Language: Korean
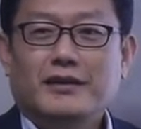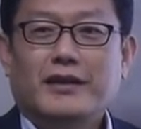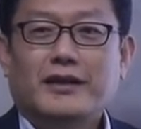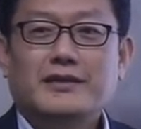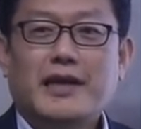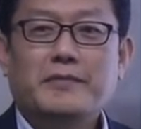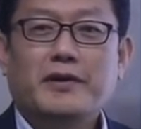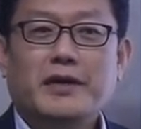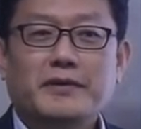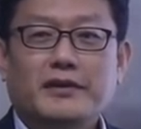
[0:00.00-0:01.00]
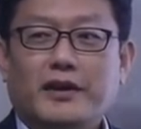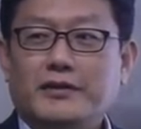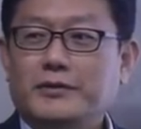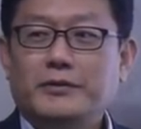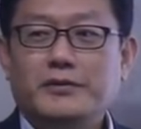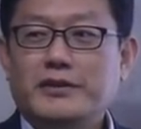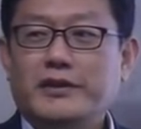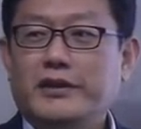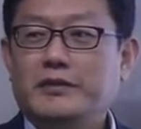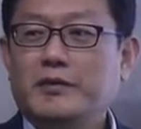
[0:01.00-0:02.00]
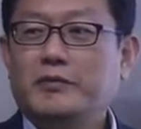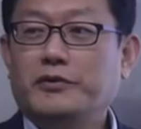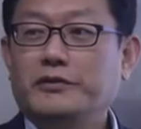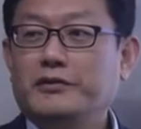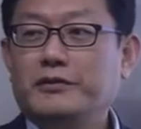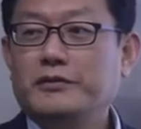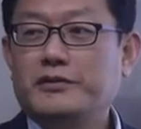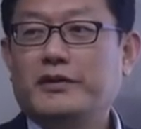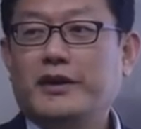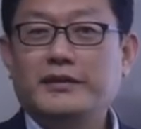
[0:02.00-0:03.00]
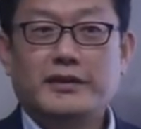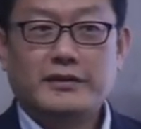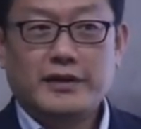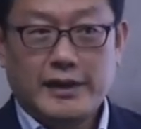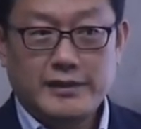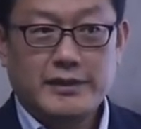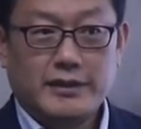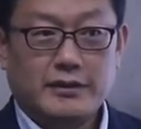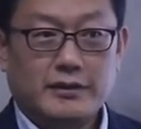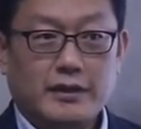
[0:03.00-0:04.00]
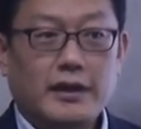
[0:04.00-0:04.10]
난 자명하면 따르고 옳지 않으면 목숨 걸고 저항한다는 거 알지?